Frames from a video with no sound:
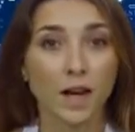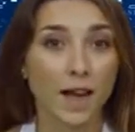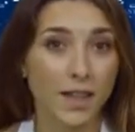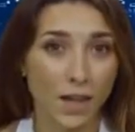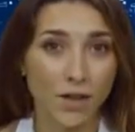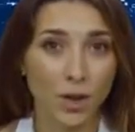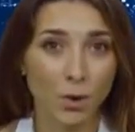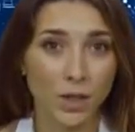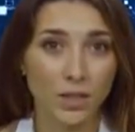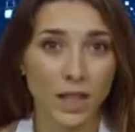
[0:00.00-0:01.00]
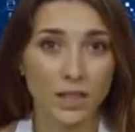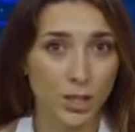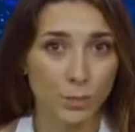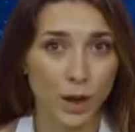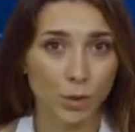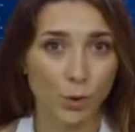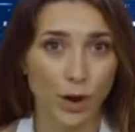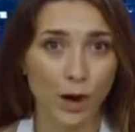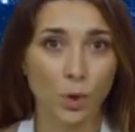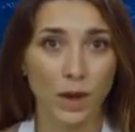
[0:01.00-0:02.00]
Атака дронов 31
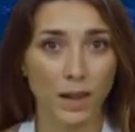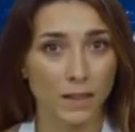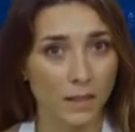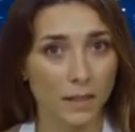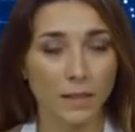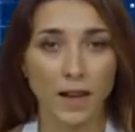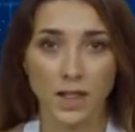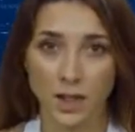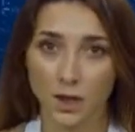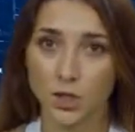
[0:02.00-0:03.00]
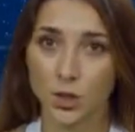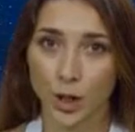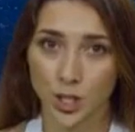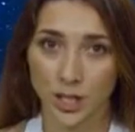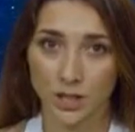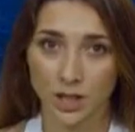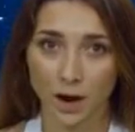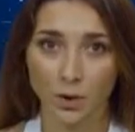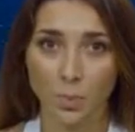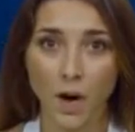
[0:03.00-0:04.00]
июля. Этой ночью
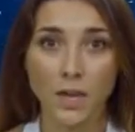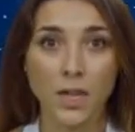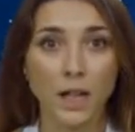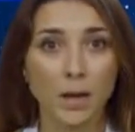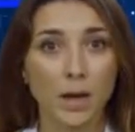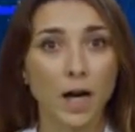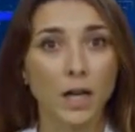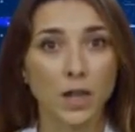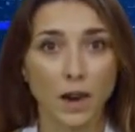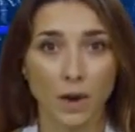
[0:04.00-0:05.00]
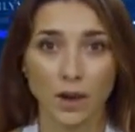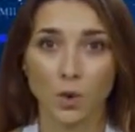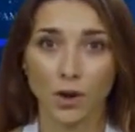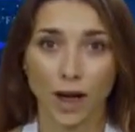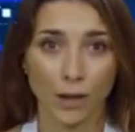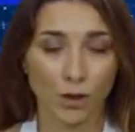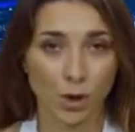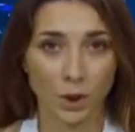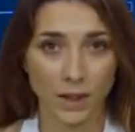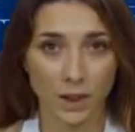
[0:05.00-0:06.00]
российские оккупанты атаковали Украину
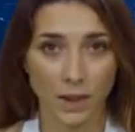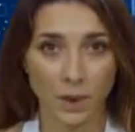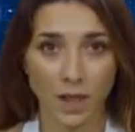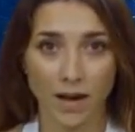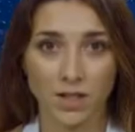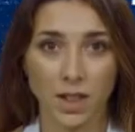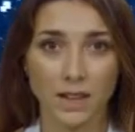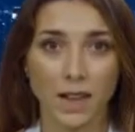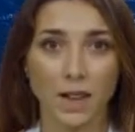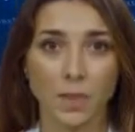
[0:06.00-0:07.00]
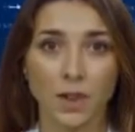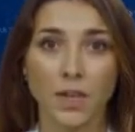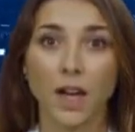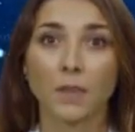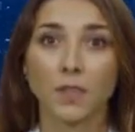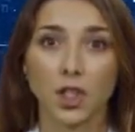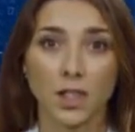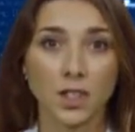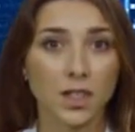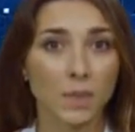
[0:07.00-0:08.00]
дронами «Камикадзе», под ударом в
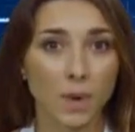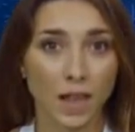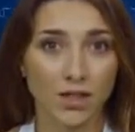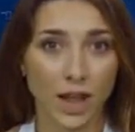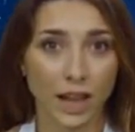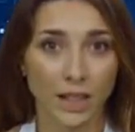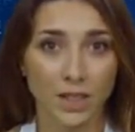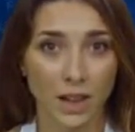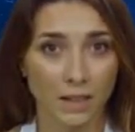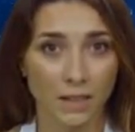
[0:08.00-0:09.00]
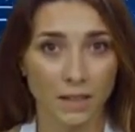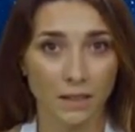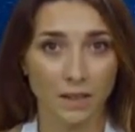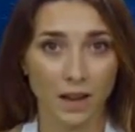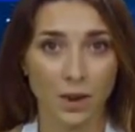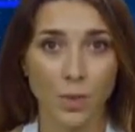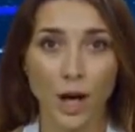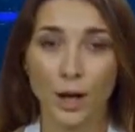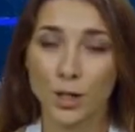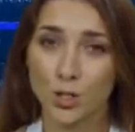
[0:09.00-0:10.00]
частности была столица.
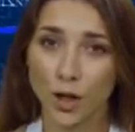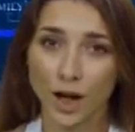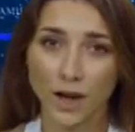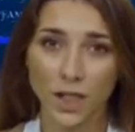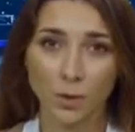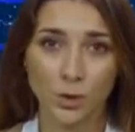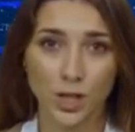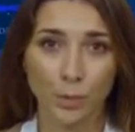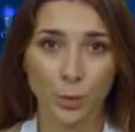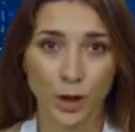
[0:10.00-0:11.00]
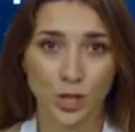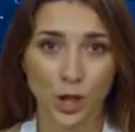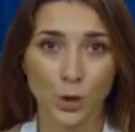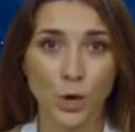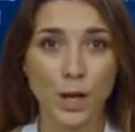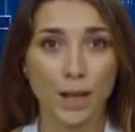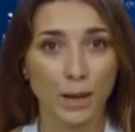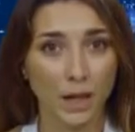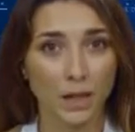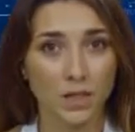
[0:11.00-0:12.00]
КГБА назвала атаку самой массированной
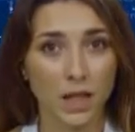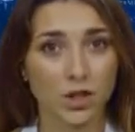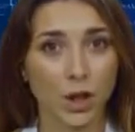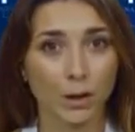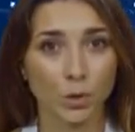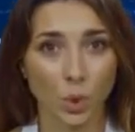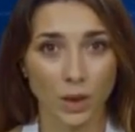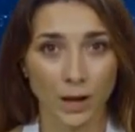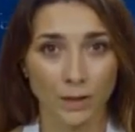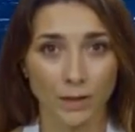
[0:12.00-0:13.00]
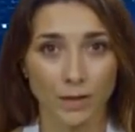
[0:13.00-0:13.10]
с начала года.